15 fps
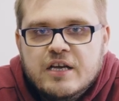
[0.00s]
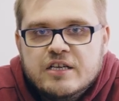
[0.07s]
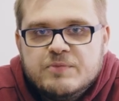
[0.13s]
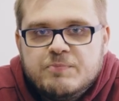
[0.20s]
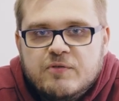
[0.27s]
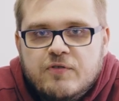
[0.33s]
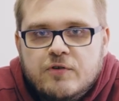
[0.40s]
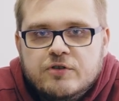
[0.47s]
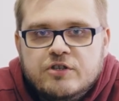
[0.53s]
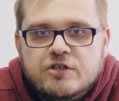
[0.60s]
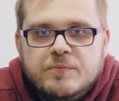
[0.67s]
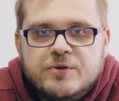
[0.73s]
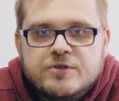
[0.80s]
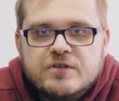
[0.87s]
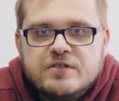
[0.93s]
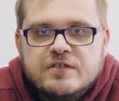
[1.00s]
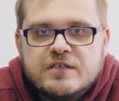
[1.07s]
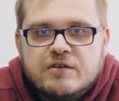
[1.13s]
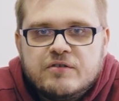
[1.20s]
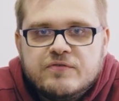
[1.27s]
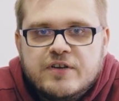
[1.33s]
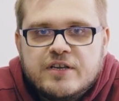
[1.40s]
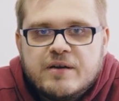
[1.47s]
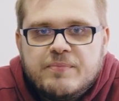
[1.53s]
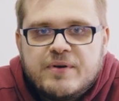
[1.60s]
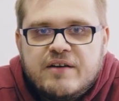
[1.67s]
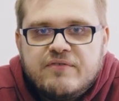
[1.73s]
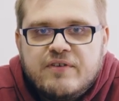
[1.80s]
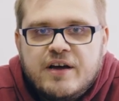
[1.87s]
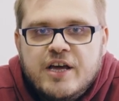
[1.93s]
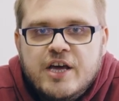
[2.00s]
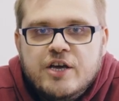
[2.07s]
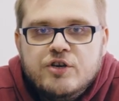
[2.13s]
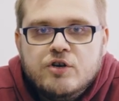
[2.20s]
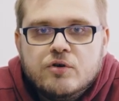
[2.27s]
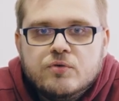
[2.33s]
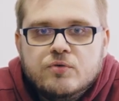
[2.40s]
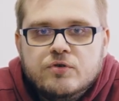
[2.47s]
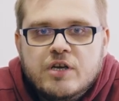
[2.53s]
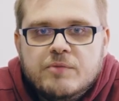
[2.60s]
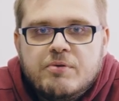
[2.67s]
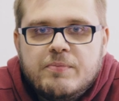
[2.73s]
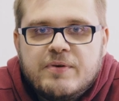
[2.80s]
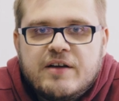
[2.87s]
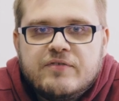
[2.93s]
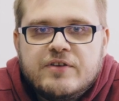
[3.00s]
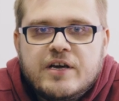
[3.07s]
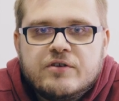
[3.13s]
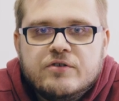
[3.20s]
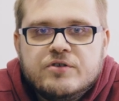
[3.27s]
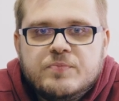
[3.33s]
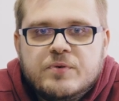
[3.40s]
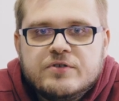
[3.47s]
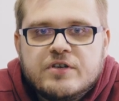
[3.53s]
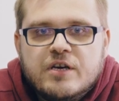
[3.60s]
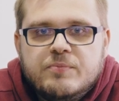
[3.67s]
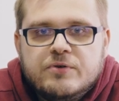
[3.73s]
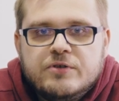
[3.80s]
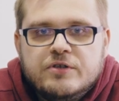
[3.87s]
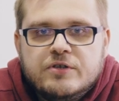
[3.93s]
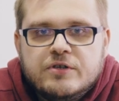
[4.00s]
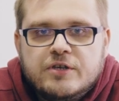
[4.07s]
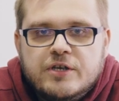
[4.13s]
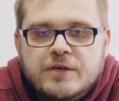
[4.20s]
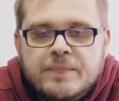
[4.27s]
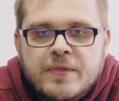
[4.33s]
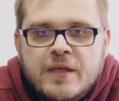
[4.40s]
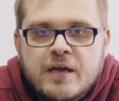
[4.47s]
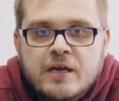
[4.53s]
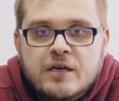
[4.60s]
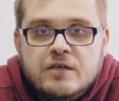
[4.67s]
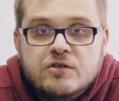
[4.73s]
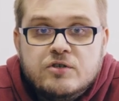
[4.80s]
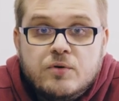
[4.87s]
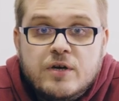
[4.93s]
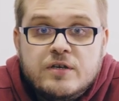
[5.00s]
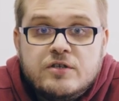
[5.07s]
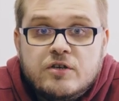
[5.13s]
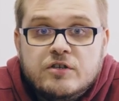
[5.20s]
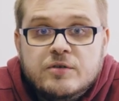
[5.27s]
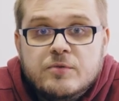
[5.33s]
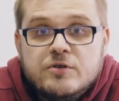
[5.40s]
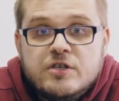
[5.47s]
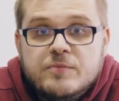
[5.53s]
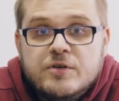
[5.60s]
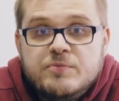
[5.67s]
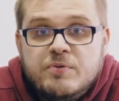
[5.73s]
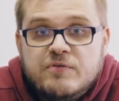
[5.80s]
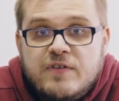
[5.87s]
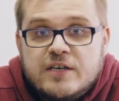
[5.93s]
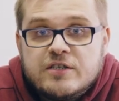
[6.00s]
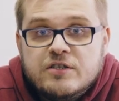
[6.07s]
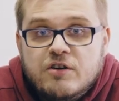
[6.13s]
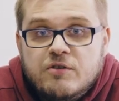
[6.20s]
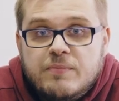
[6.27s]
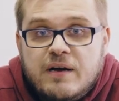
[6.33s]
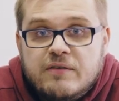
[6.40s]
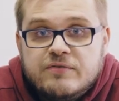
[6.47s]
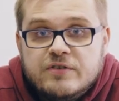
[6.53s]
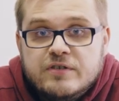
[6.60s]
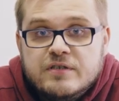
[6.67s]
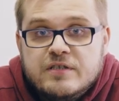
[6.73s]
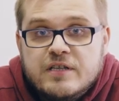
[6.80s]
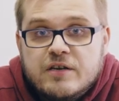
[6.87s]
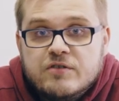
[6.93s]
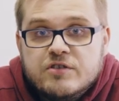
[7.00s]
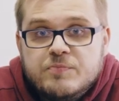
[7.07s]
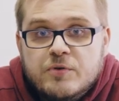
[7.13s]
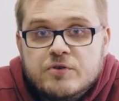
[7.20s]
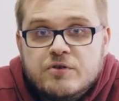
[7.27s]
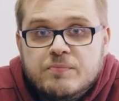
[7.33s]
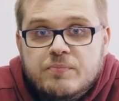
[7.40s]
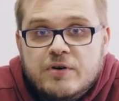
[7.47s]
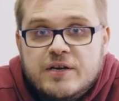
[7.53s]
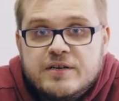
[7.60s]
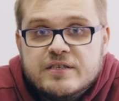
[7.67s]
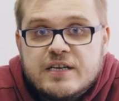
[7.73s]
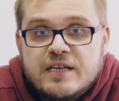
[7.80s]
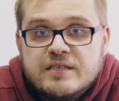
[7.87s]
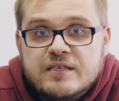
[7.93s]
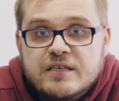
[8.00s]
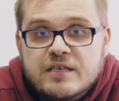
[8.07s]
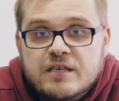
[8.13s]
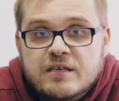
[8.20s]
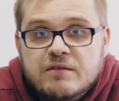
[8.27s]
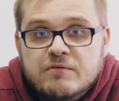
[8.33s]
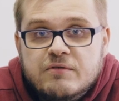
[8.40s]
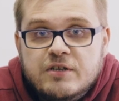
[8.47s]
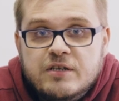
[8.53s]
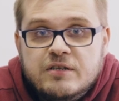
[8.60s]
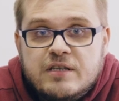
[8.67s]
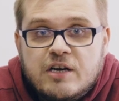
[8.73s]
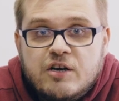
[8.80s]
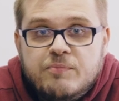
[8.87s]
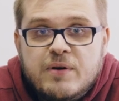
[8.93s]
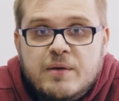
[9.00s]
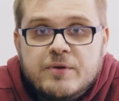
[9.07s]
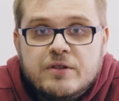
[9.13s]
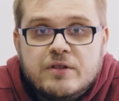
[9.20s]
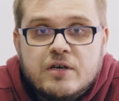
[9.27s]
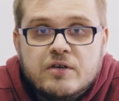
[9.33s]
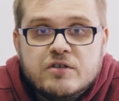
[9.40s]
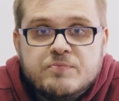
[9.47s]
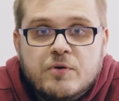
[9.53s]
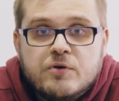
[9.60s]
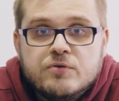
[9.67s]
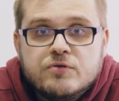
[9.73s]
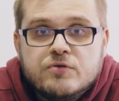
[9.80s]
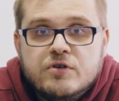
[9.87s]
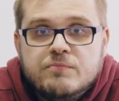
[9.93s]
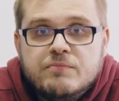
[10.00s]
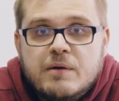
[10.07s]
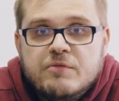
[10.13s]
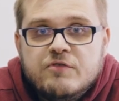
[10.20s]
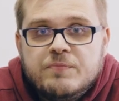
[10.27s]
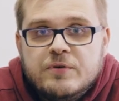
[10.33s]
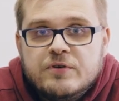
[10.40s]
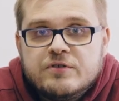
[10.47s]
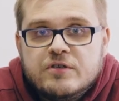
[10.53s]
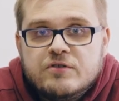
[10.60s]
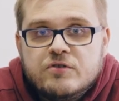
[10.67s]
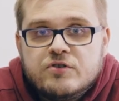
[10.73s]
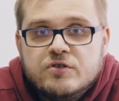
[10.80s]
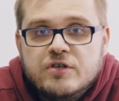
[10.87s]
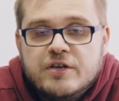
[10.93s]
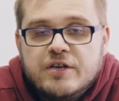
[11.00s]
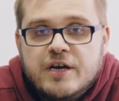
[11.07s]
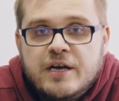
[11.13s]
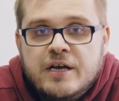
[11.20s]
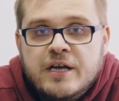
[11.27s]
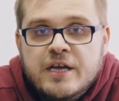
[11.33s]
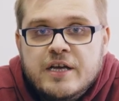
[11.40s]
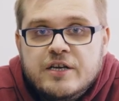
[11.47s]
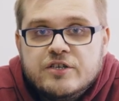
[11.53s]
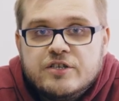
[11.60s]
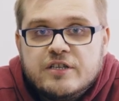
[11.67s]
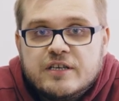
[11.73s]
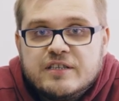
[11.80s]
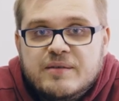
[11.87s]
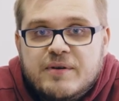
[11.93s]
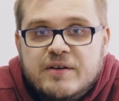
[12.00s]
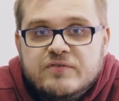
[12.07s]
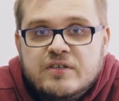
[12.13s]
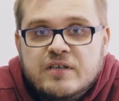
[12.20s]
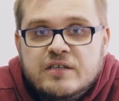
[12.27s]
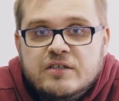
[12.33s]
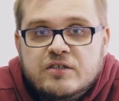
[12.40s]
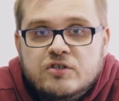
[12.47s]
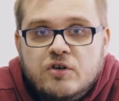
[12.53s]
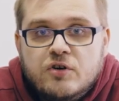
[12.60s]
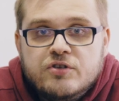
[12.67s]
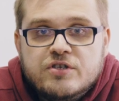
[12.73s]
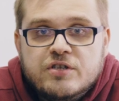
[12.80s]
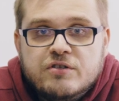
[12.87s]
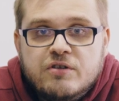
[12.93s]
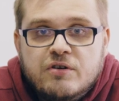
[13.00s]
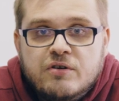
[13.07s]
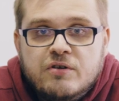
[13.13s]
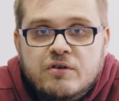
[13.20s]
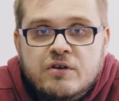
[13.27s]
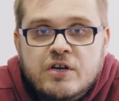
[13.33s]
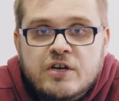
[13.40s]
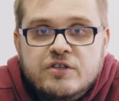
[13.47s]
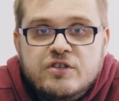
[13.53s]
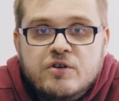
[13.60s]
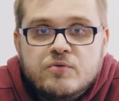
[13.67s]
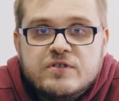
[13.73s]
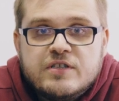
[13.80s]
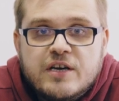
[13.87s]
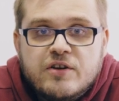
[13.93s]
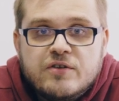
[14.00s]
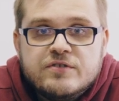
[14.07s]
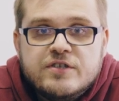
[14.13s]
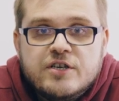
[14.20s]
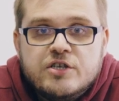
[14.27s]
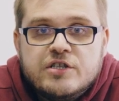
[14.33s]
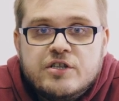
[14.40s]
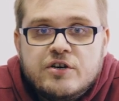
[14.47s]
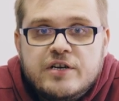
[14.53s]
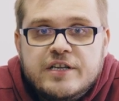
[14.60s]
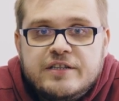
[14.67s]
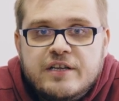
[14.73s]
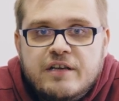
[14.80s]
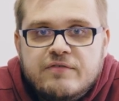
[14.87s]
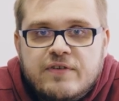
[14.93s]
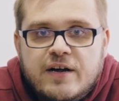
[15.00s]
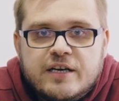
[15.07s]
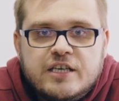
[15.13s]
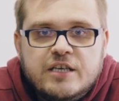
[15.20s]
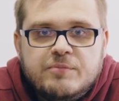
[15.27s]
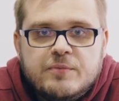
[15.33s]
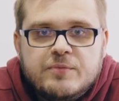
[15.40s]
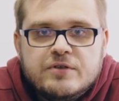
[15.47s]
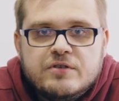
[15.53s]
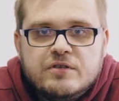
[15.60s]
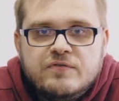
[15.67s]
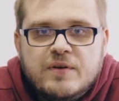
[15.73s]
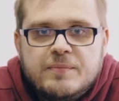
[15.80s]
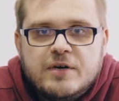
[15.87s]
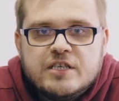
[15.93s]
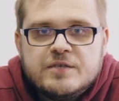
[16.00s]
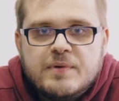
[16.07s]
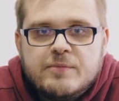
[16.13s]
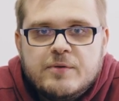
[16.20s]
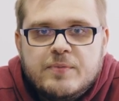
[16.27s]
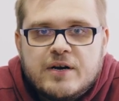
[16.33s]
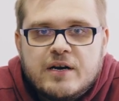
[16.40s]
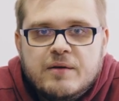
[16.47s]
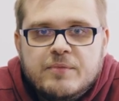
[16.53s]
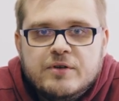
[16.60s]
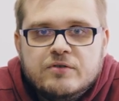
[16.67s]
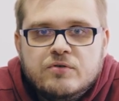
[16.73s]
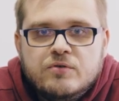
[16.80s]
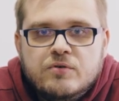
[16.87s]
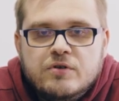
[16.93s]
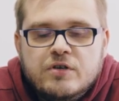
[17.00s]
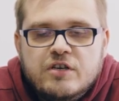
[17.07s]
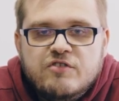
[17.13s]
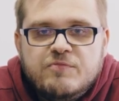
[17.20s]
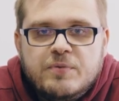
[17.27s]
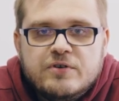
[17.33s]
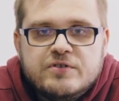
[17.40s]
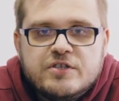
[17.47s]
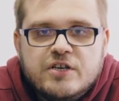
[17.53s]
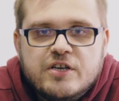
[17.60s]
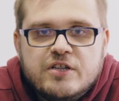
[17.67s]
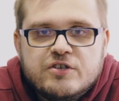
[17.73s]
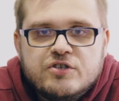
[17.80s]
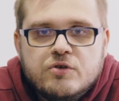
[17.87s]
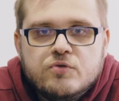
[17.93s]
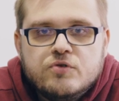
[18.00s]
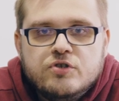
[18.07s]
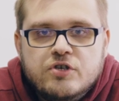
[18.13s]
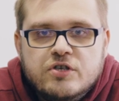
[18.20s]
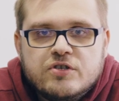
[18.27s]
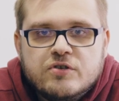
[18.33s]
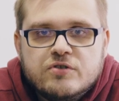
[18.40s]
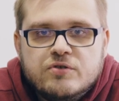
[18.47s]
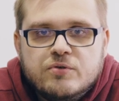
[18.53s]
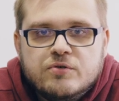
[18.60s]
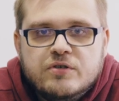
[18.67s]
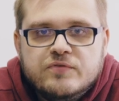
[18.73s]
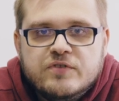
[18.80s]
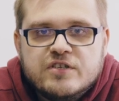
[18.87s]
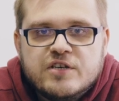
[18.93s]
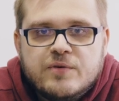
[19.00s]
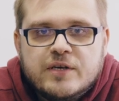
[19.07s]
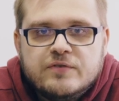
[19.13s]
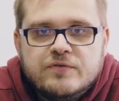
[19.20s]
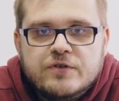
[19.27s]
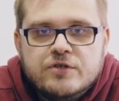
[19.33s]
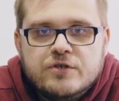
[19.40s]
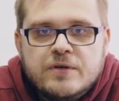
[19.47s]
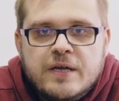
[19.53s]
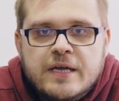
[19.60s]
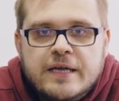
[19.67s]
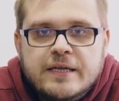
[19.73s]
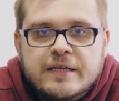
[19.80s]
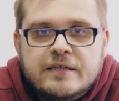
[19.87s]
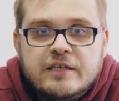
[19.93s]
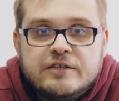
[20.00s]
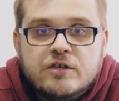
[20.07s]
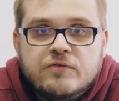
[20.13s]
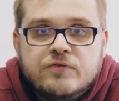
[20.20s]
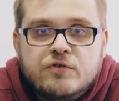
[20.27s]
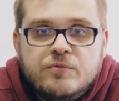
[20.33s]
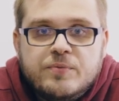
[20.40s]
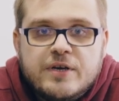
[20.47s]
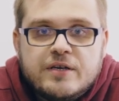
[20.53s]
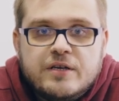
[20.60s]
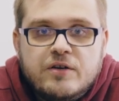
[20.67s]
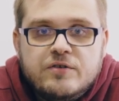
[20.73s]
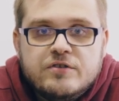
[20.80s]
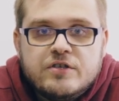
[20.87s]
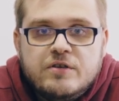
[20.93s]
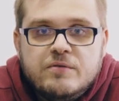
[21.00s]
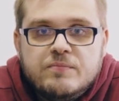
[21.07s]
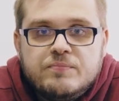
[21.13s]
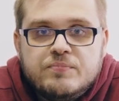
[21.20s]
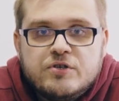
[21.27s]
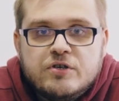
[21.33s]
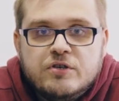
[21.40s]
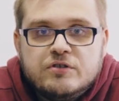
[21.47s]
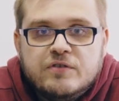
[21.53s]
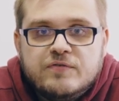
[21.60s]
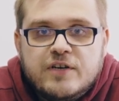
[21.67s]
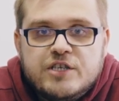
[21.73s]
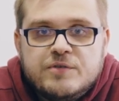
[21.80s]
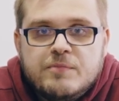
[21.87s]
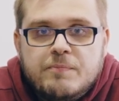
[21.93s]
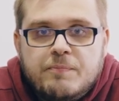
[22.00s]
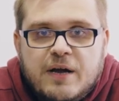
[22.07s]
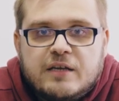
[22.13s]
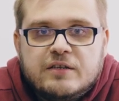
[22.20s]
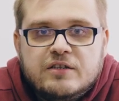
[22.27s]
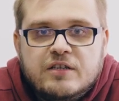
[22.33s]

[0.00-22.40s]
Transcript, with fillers: spowolni to proces stanowienia prawa i ogólnie poprawi jakość polskiej polityki. Z drugiej strony można mieć poważne obawy, znając poziom polaryzacji i tego plemiennego sporu, z którym mamy w Polsce do czynienia, że tak naprawdę dojdzie do nieustającej czteroletniej walki pomiędzy dwiema izbami parlamentu i w Polsce nie da się już nic konstruktywnie załatwić. Dlatego w Klubie Jagiellońskim przygotowaliśmy Pakt